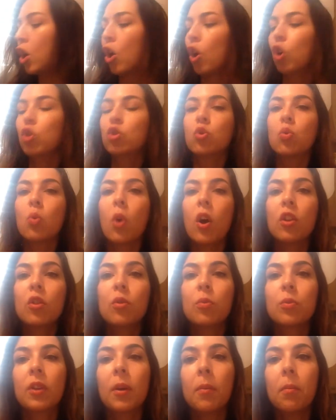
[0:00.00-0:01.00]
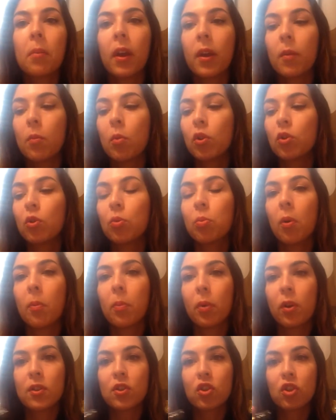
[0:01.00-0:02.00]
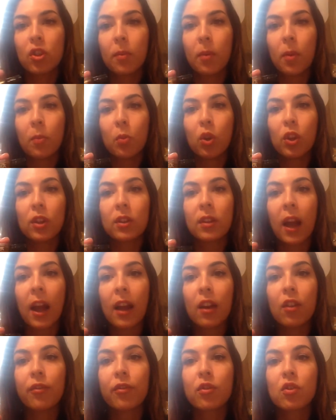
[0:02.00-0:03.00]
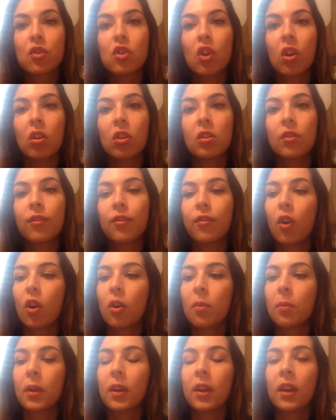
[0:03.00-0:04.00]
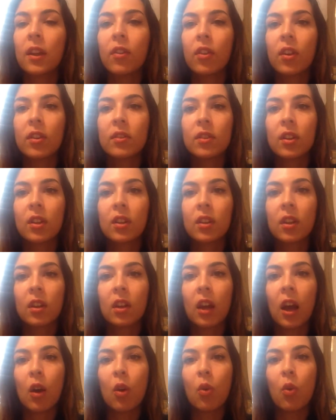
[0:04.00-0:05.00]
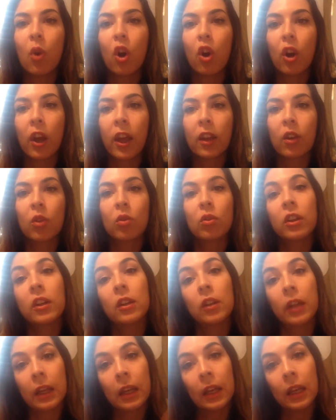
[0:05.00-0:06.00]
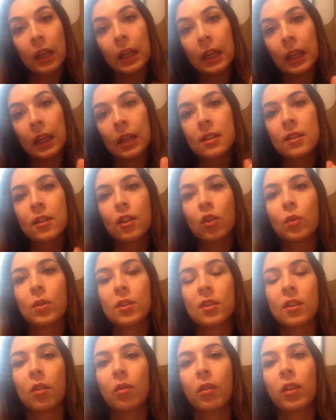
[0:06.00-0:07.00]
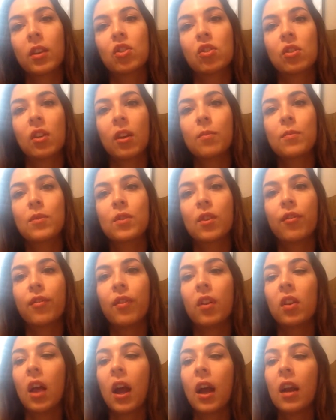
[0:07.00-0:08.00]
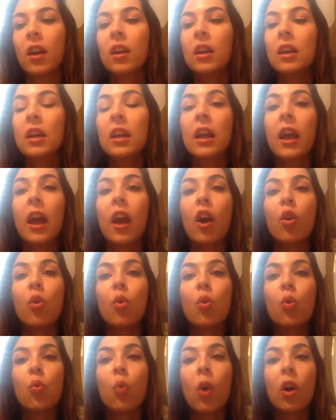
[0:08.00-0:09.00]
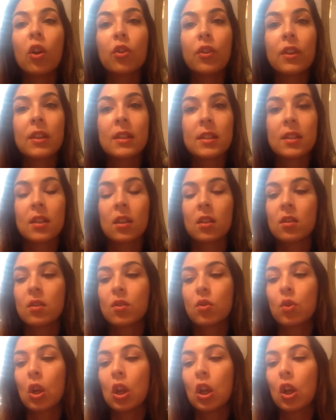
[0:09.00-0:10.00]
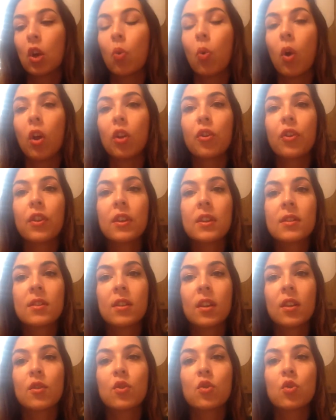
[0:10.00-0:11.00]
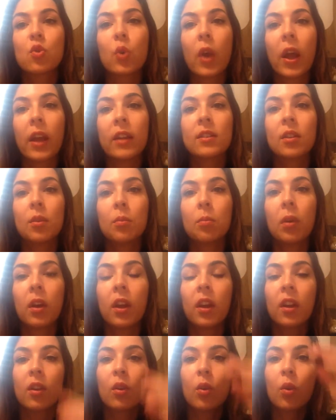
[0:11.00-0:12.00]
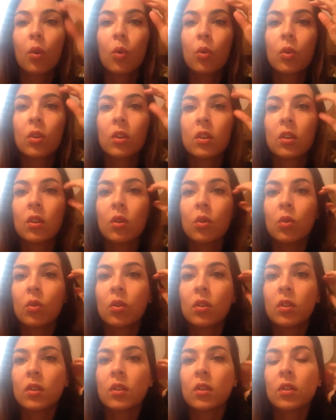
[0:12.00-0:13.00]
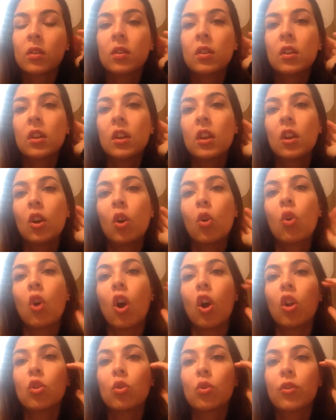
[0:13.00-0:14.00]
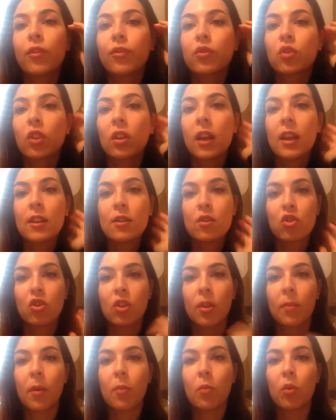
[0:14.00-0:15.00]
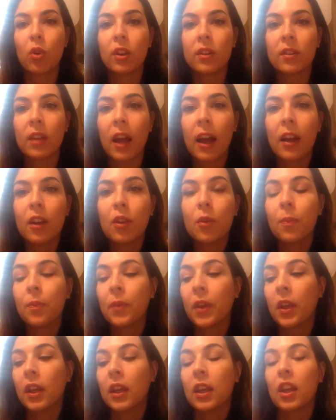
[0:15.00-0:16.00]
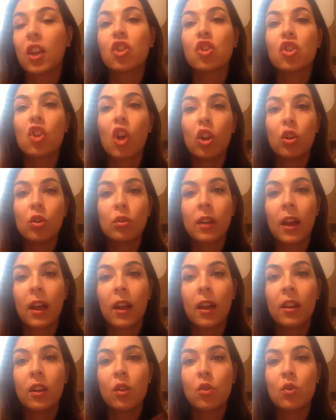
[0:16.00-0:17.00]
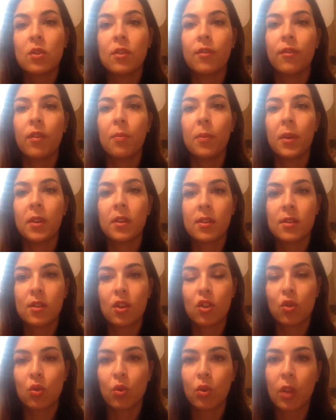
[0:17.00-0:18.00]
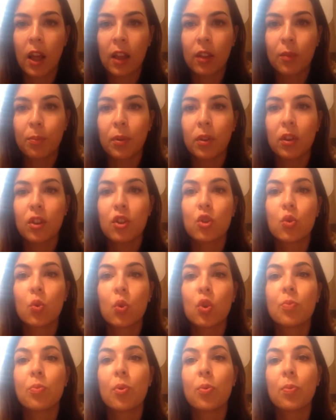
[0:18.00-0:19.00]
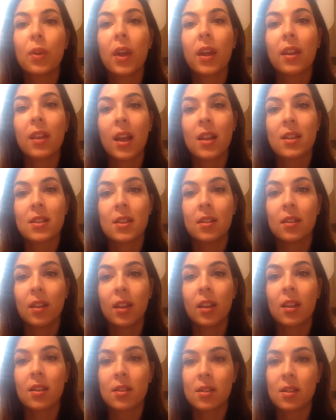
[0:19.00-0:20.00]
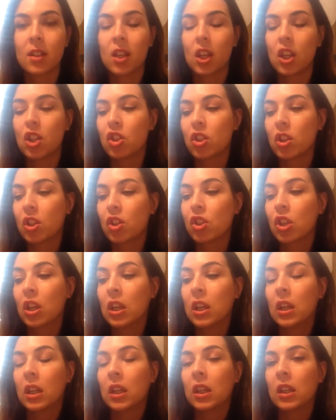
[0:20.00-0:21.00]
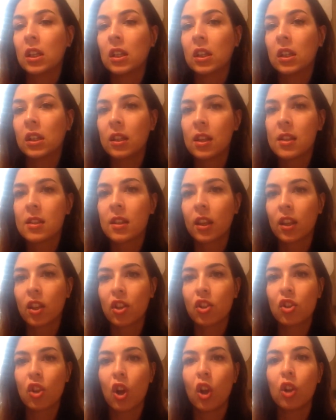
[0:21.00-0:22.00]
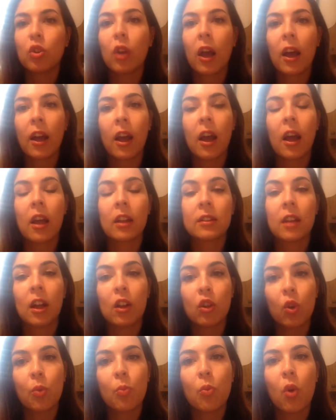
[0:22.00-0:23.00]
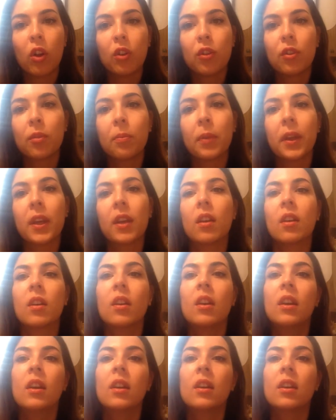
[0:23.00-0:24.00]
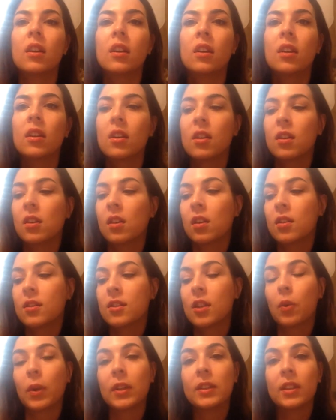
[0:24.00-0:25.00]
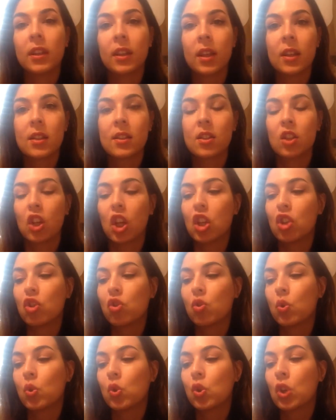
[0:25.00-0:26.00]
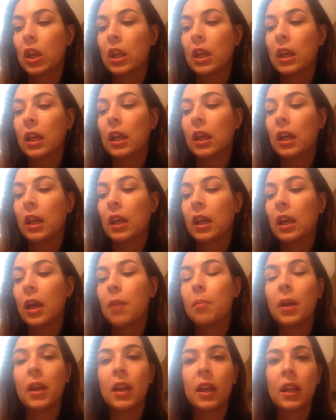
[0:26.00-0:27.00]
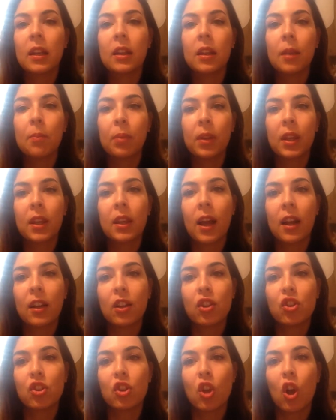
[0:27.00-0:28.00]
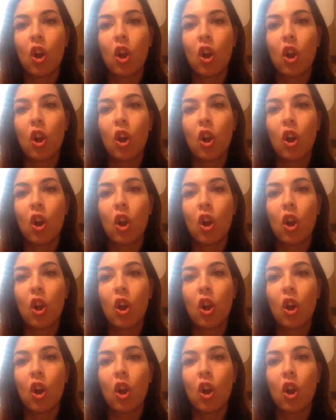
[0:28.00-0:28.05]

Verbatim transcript: Outro óleo também muito bom para o sistema imunitário, funciona de forma idêntica ao orégano na, na, situação em que estamos a falar, é o óleo de incenso. O óleo de incenso é também um, um um óleo que fortalece o sistema imunitário. Este óleo está inclusivamente a ser estudado pelas suas propriedades anticancerígenas. Uh, dizem que este óleo, ah, tal como o óleo de mirra, uh, uh, são anticancerígenos. a maneira de aplicar este